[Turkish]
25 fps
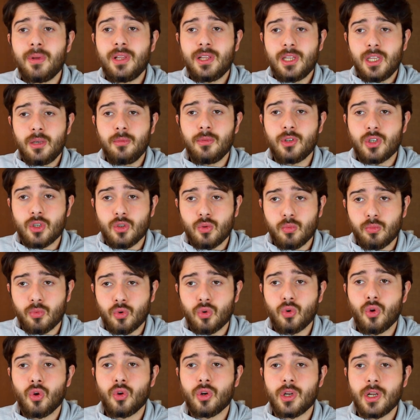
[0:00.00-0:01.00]
bildiğim için
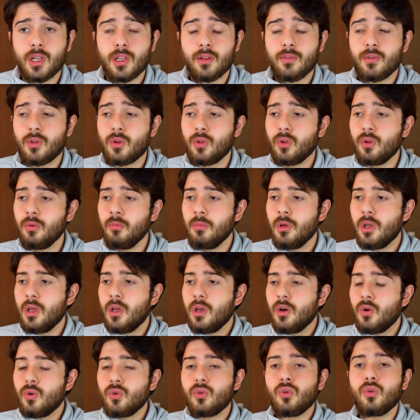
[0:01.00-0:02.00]
bunun örneğini veriyorum.
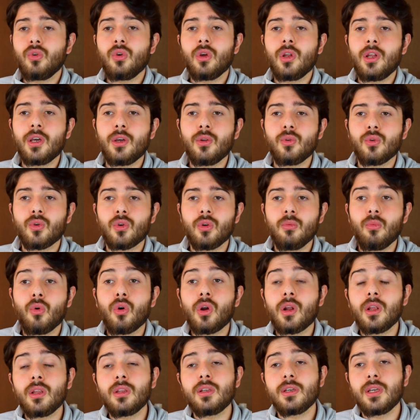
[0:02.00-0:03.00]
Uzun göle gidiyorum.
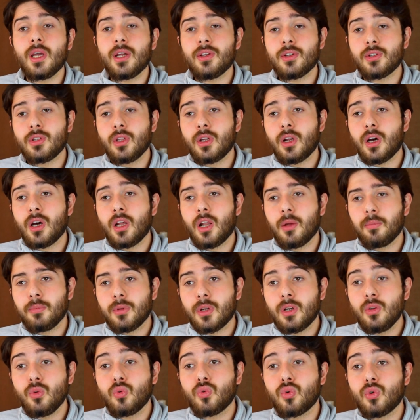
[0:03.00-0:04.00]
Orası gerçekten
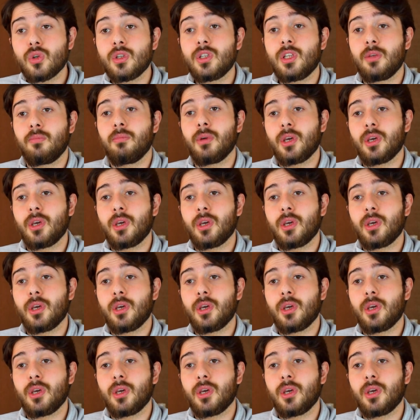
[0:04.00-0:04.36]
Arapların turistik